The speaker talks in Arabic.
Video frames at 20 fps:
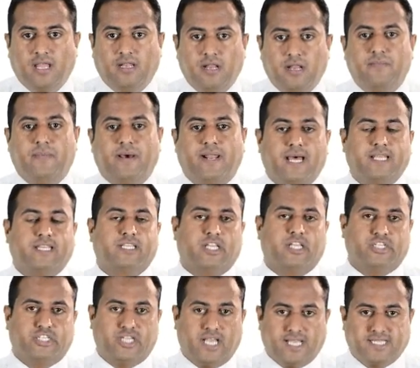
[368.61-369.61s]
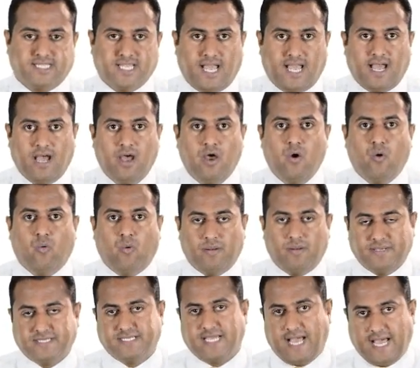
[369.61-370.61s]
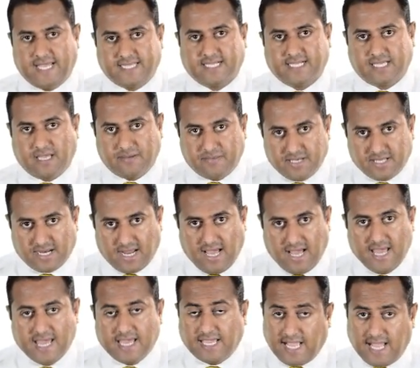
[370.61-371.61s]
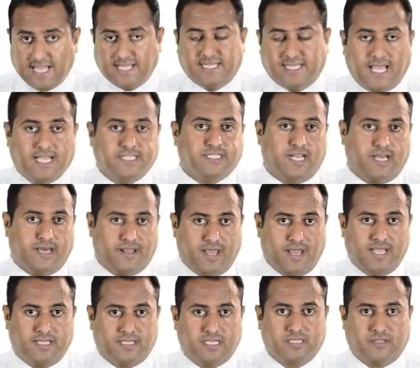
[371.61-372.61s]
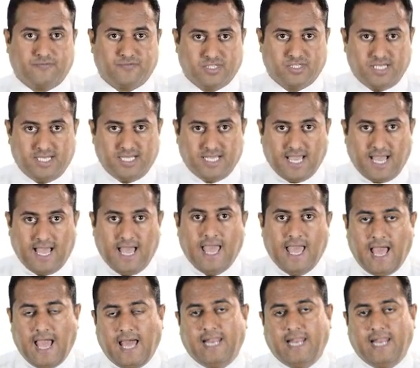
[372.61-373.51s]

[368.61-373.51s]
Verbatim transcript: للمناطق الشاسعة والمساحات الكبيرة كإنتاج الخرائط التفصيلية